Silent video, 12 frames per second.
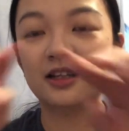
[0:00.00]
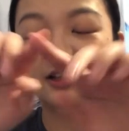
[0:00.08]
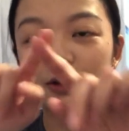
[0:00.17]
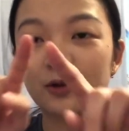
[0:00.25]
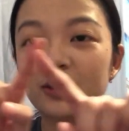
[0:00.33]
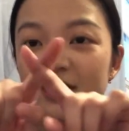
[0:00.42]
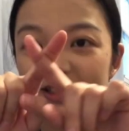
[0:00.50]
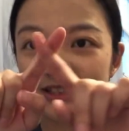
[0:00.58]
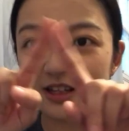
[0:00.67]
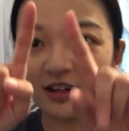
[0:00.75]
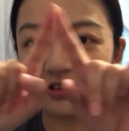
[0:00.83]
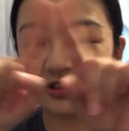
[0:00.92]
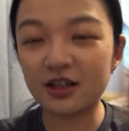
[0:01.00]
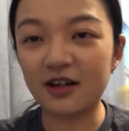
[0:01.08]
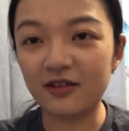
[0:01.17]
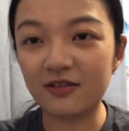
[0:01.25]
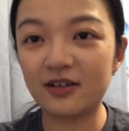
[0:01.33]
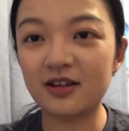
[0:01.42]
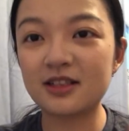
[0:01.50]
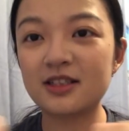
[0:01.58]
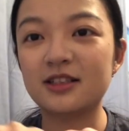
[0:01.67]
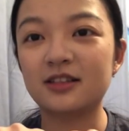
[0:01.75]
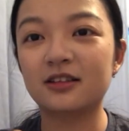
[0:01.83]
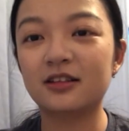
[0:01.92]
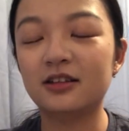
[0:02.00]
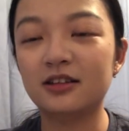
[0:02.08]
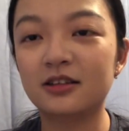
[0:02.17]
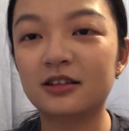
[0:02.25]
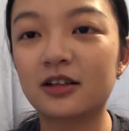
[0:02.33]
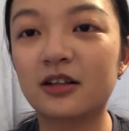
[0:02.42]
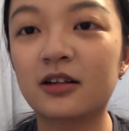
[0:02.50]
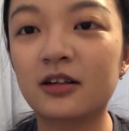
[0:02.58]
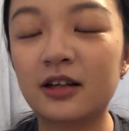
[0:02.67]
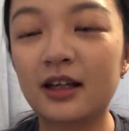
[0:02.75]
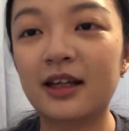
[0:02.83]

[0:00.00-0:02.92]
有点像长方形的一个。